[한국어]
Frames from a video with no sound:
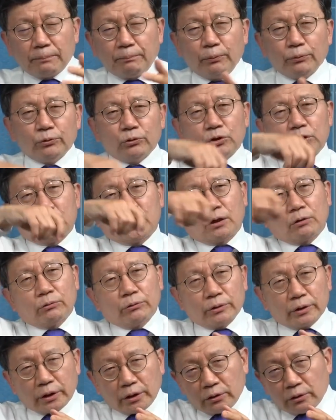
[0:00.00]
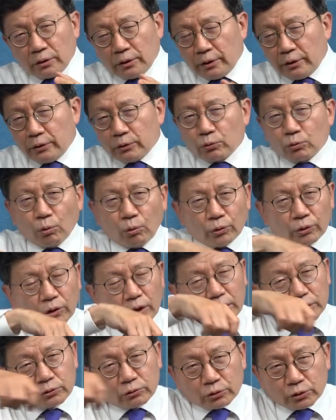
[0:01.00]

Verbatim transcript: 본드 칠하고 이렇게 동여가지고